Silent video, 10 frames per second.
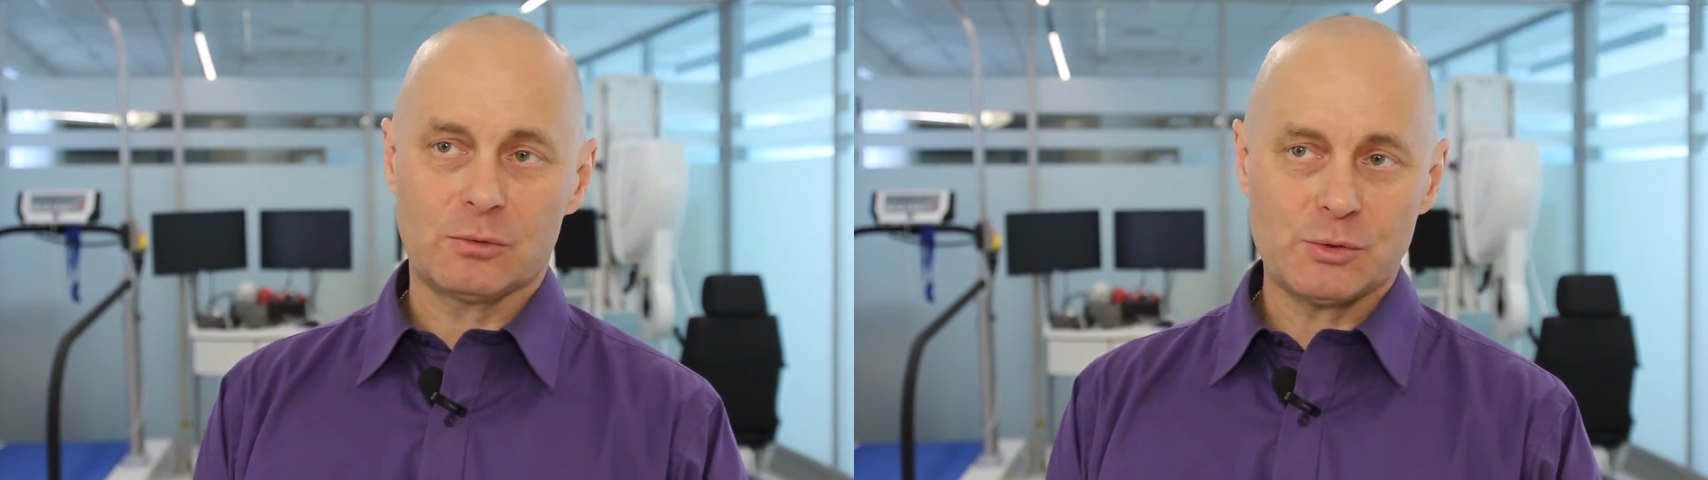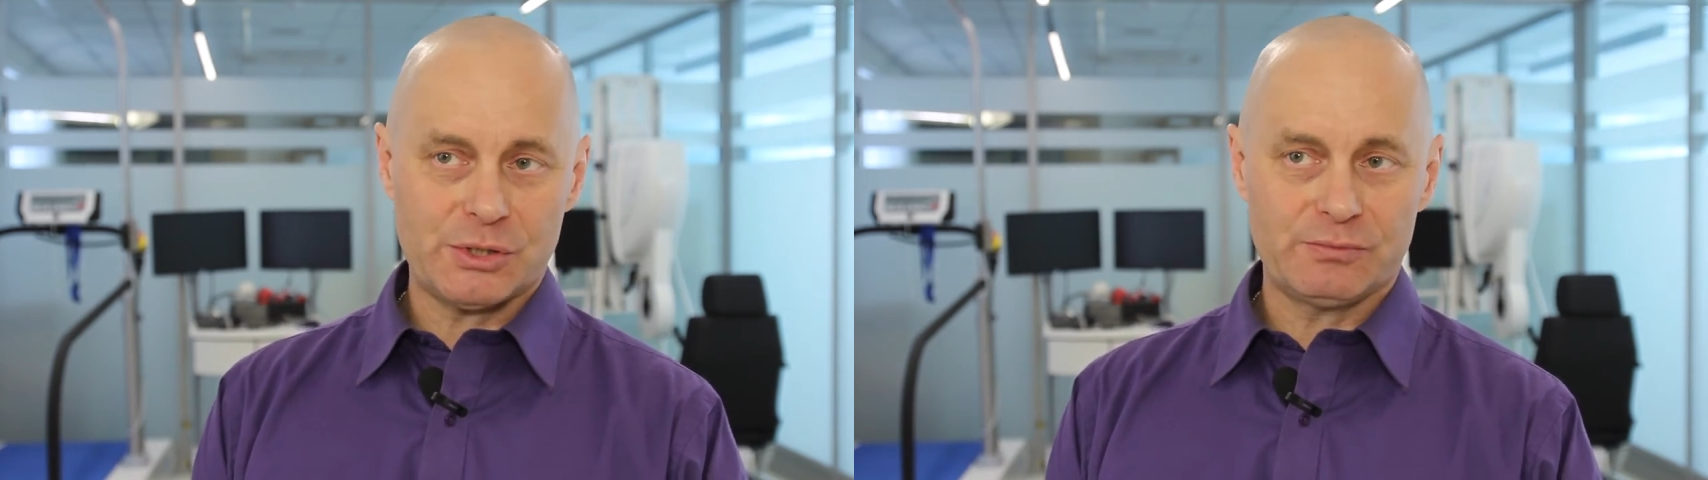
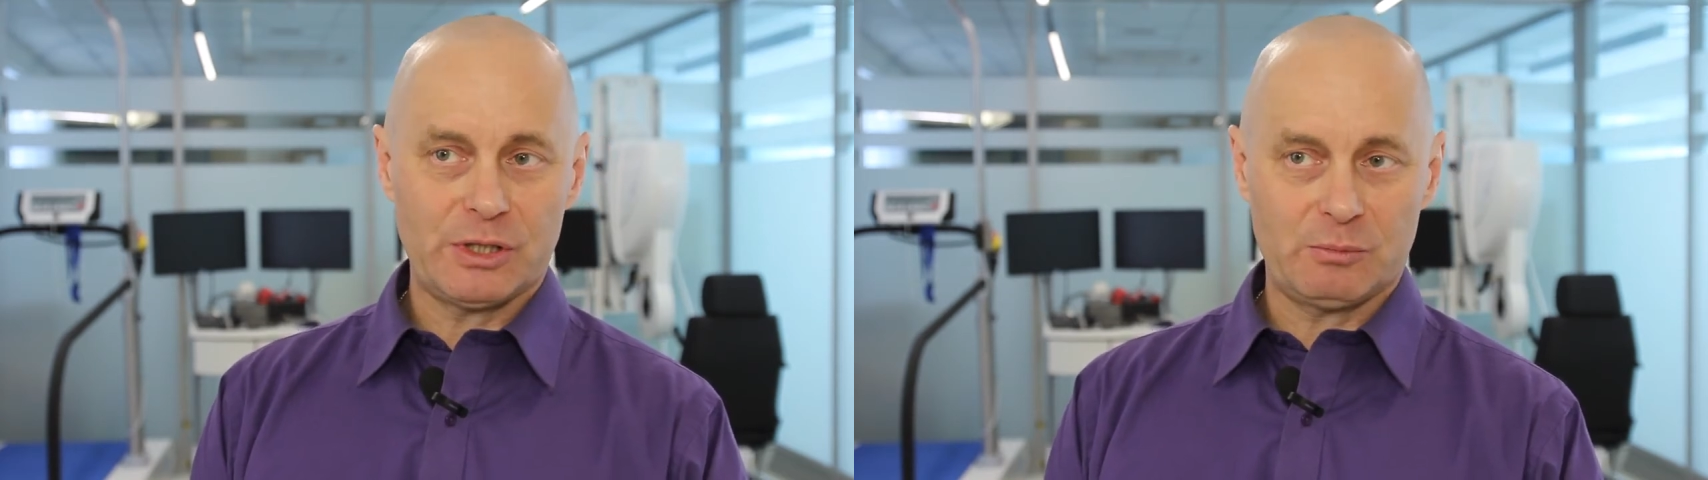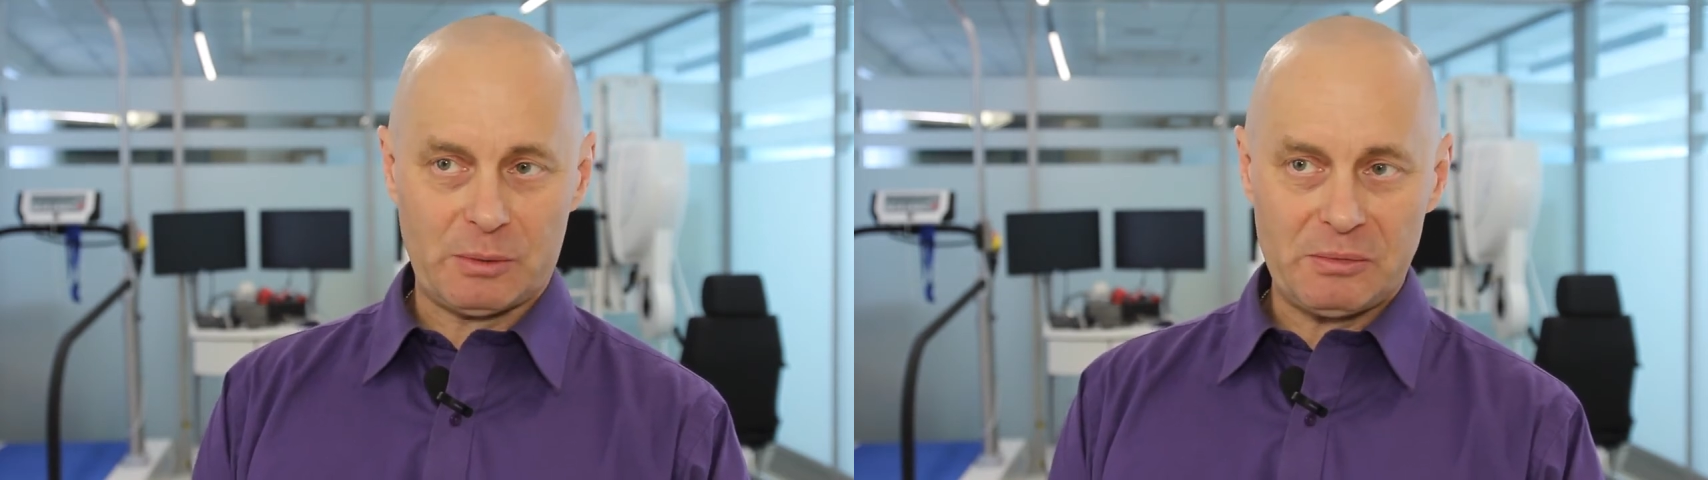
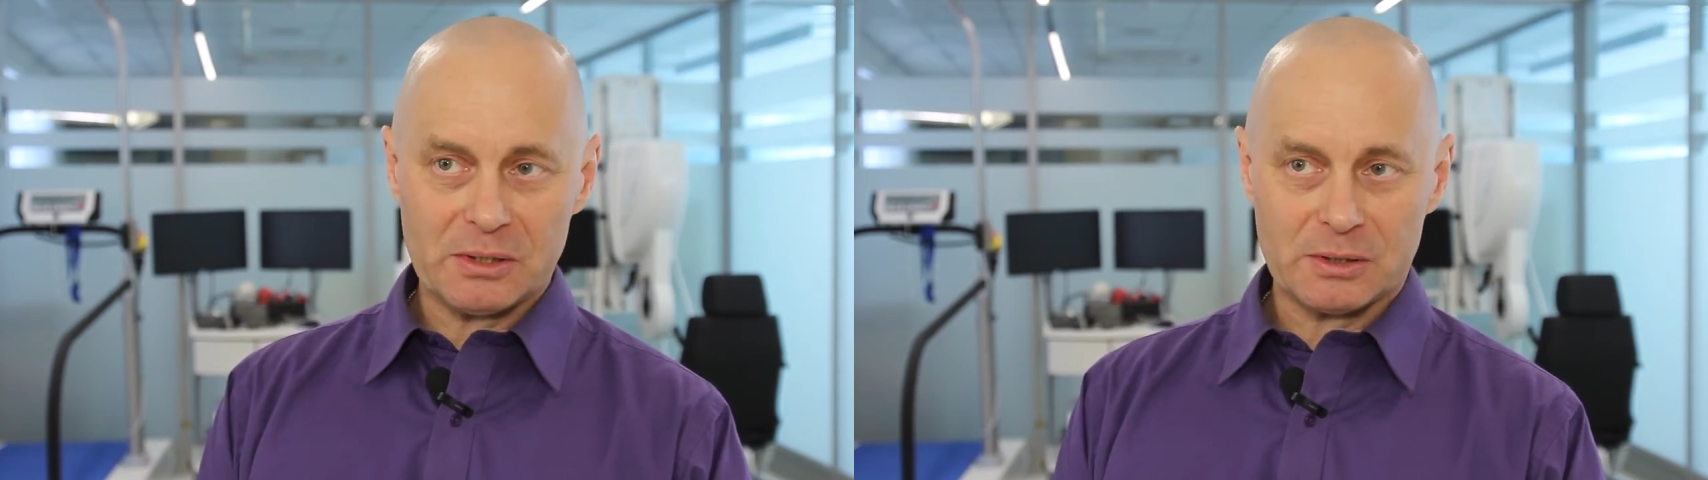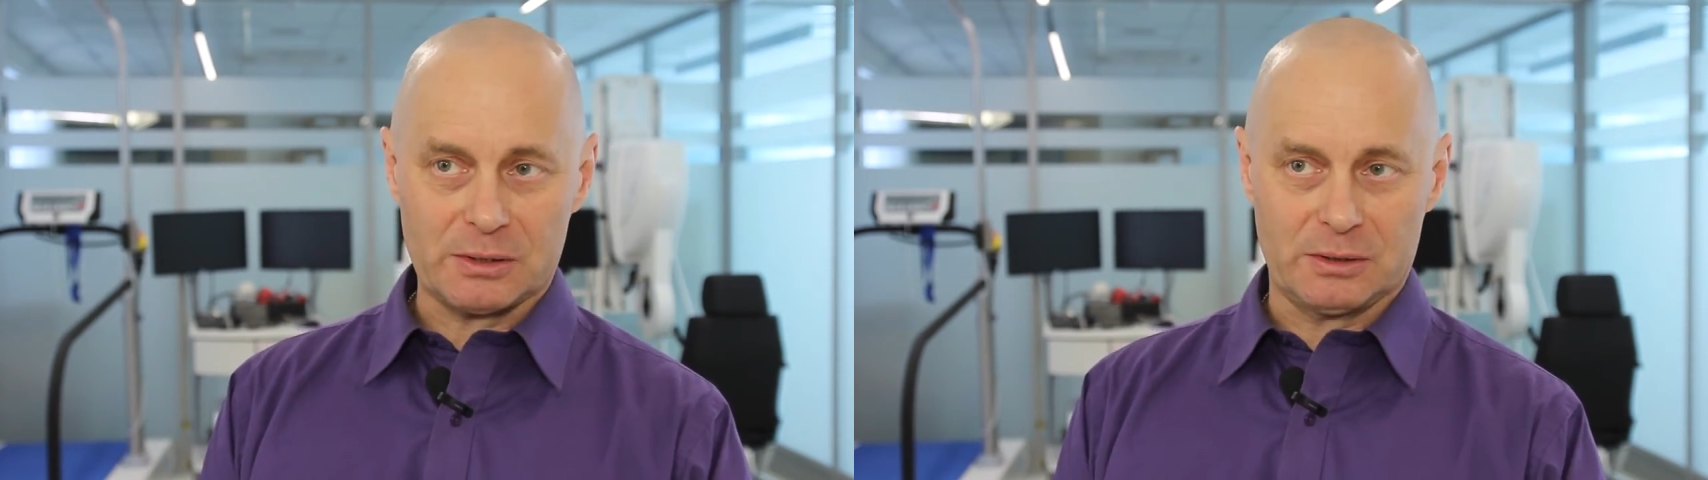ключевые
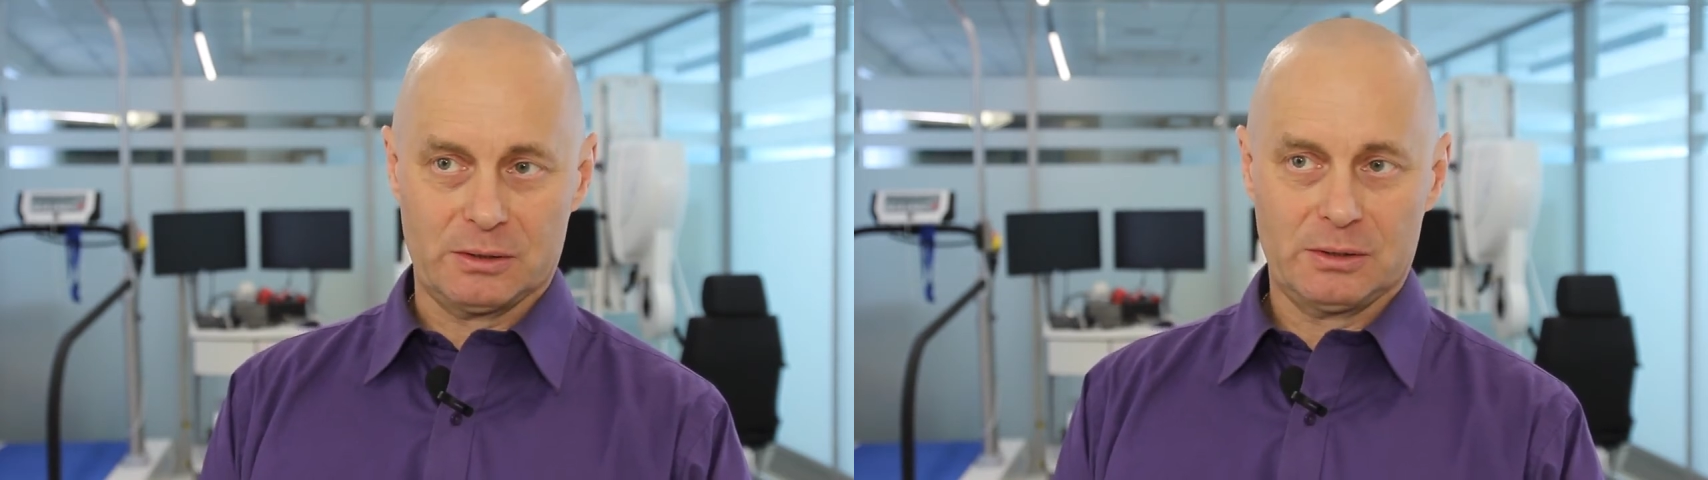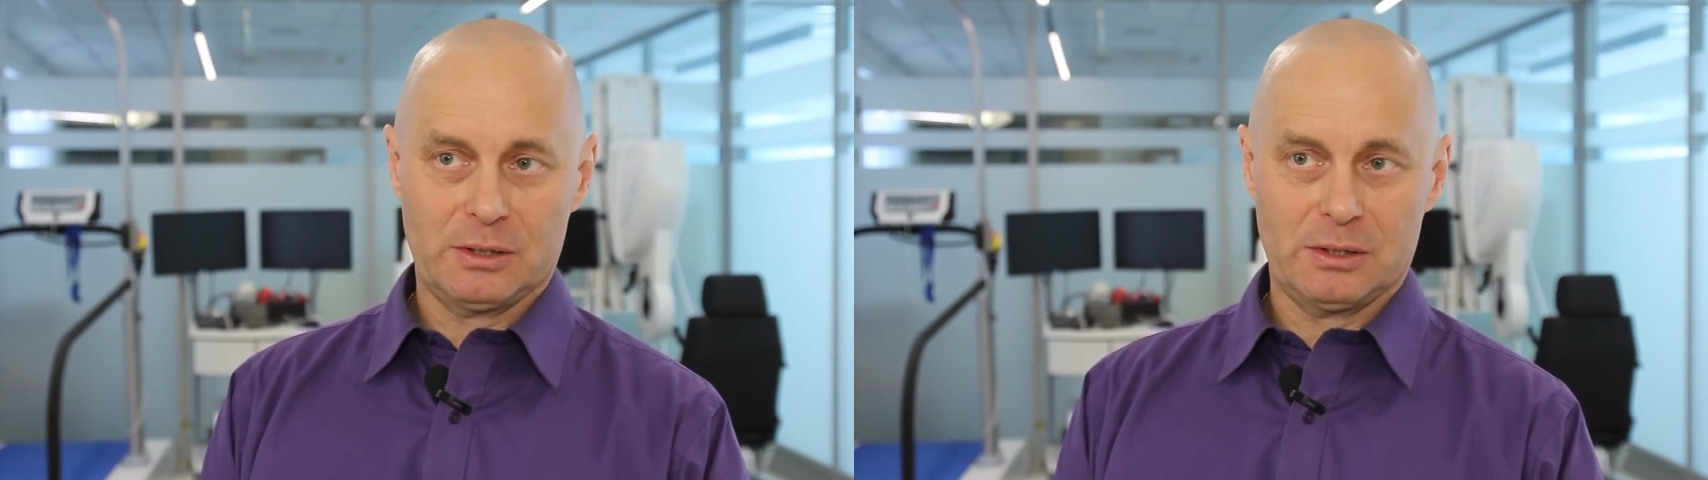моменты